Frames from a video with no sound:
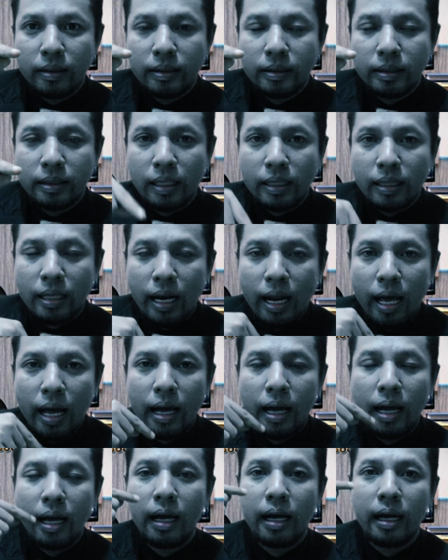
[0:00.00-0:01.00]

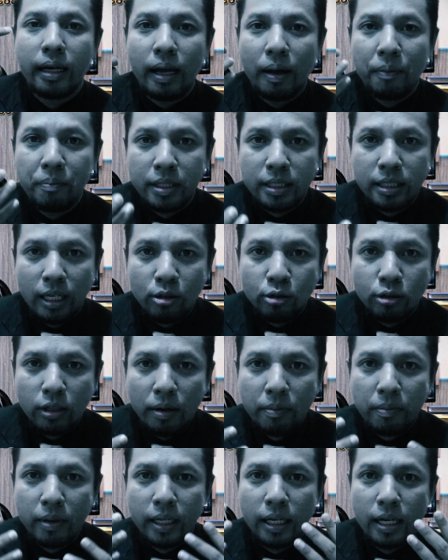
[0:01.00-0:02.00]
setelah yang
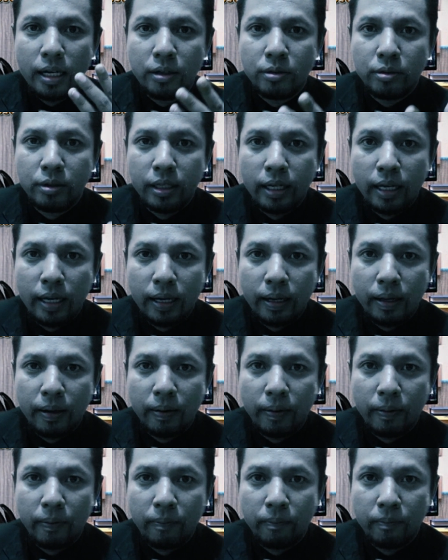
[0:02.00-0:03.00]
bersangkutan meninggal dunia.